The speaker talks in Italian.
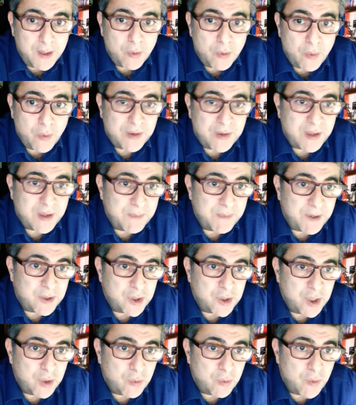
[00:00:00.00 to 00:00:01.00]
questa
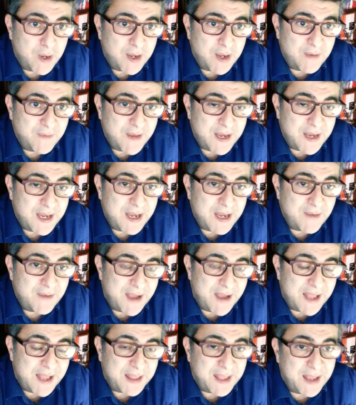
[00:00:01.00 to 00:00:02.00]
percentuale viene
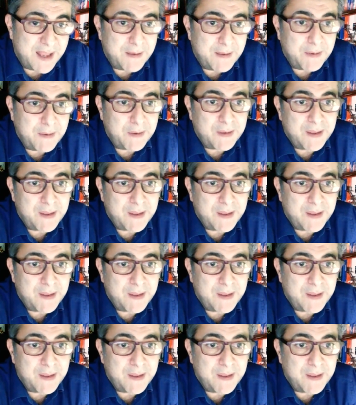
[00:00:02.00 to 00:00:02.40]
elevata